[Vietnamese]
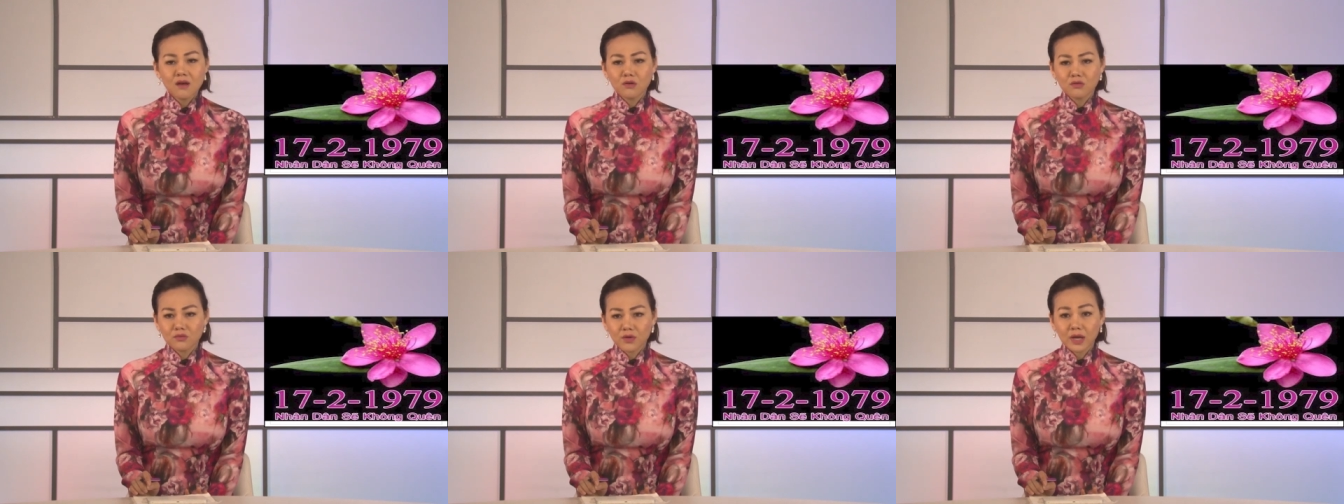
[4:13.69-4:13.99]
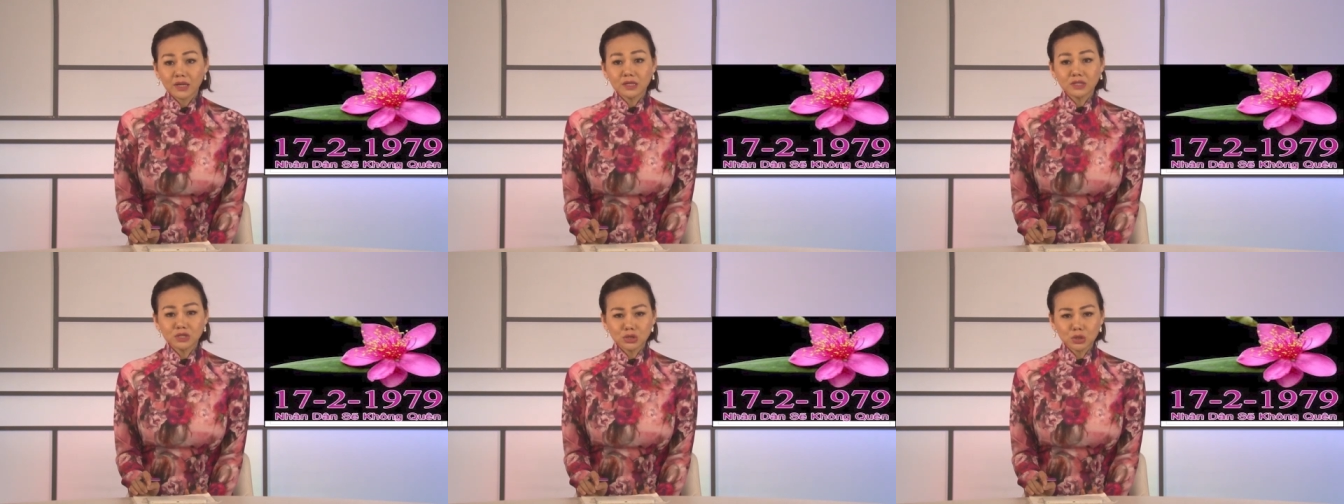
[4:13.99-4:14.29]

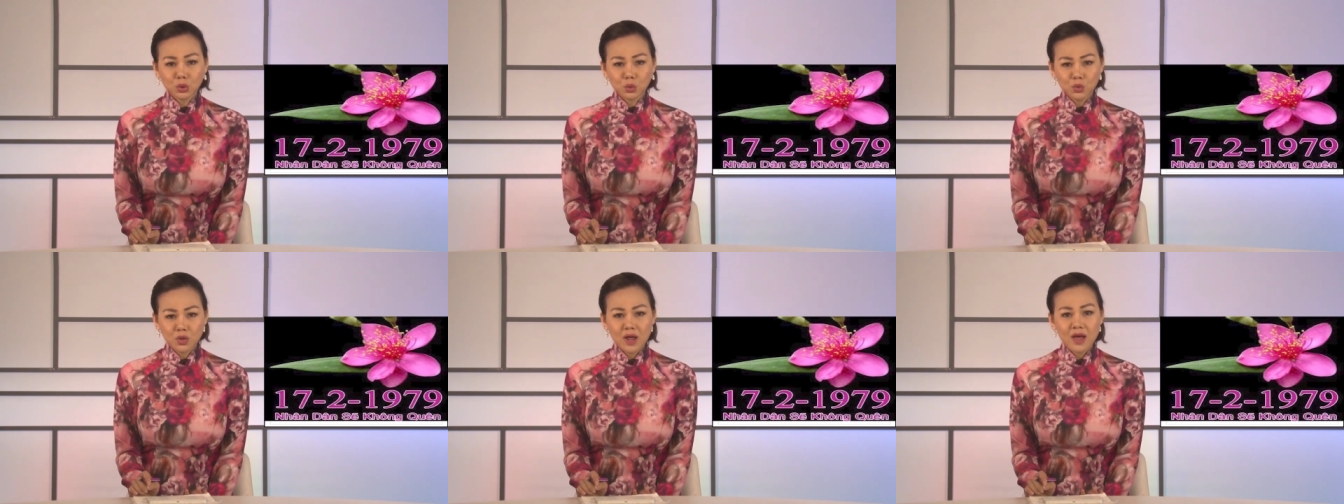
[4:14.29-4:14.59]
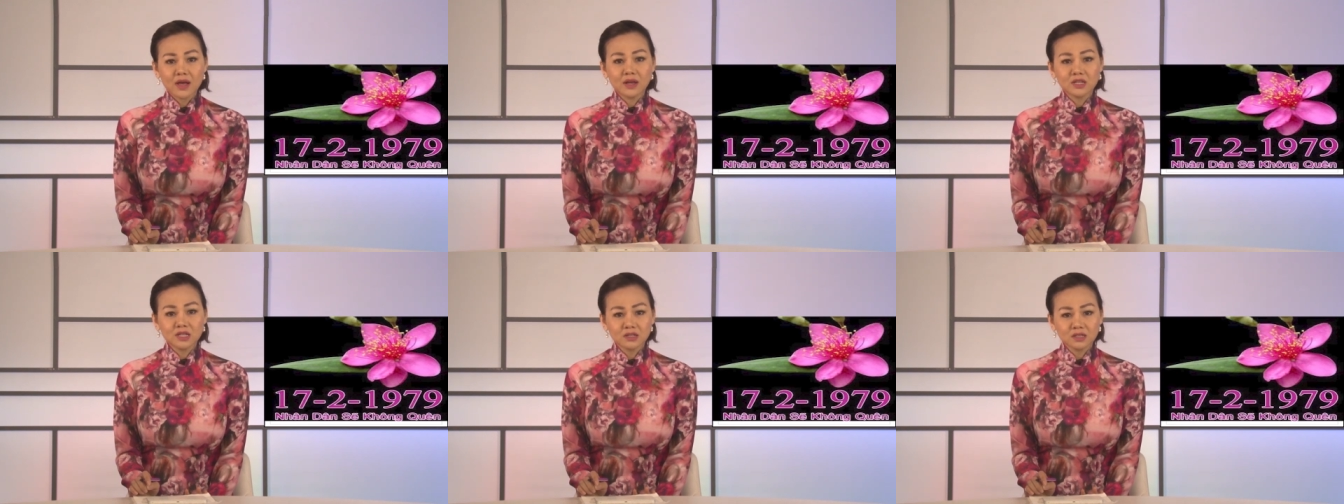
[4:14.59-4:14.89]
về chủ
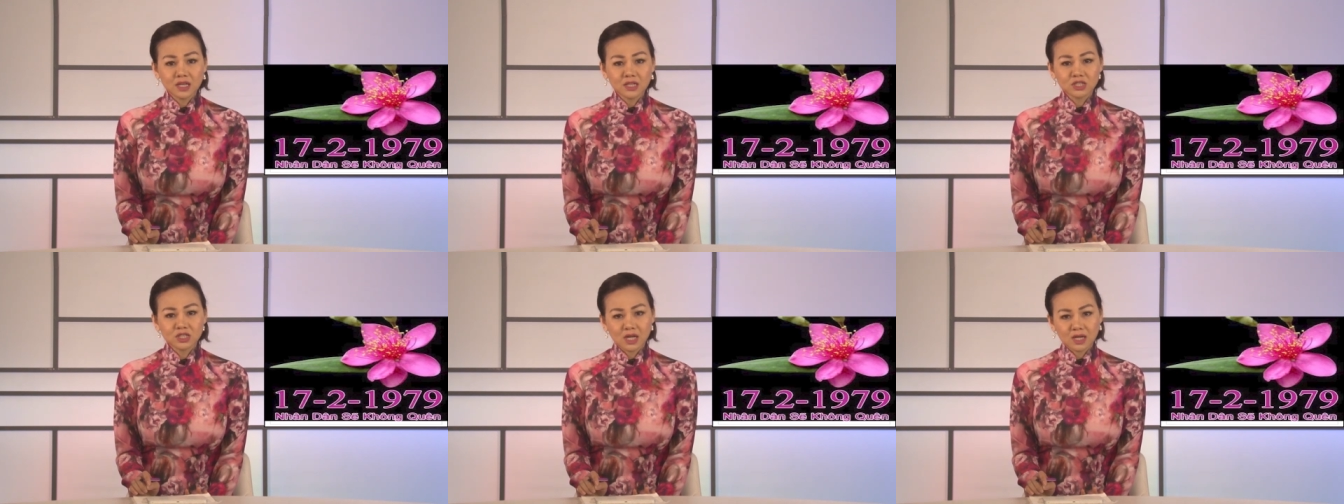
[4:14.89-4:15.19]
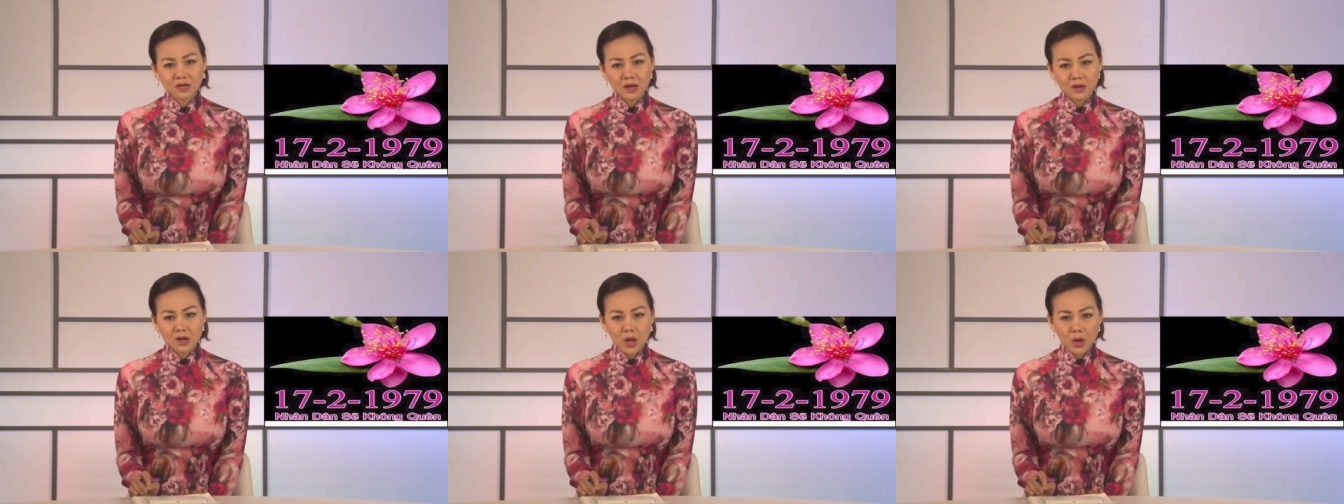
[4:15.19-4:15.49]
đề như tên sách
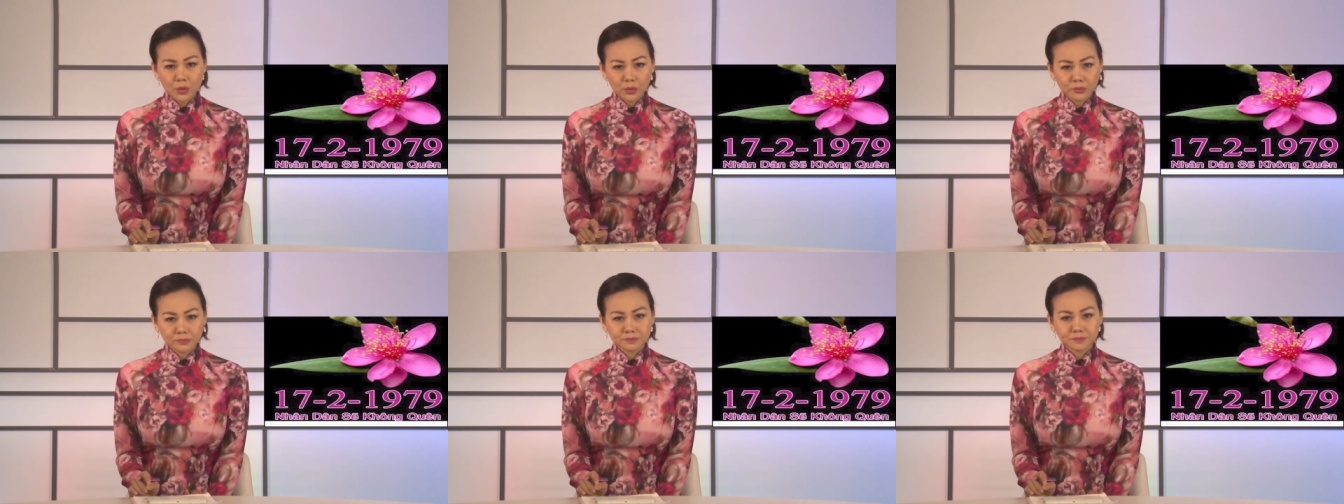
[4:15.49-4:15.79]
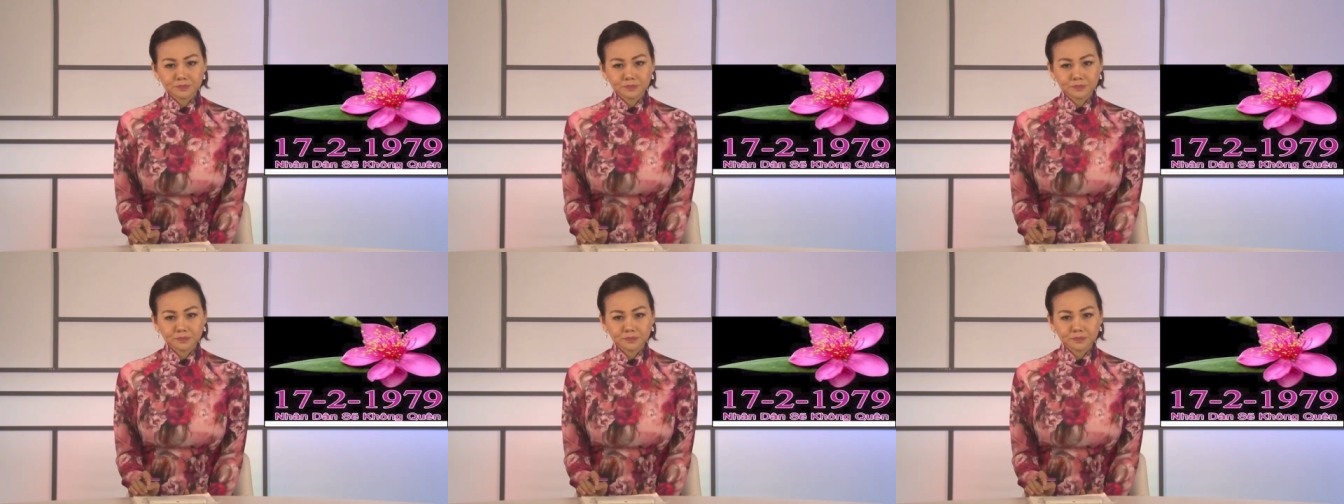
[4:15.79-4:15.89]
đã nêu.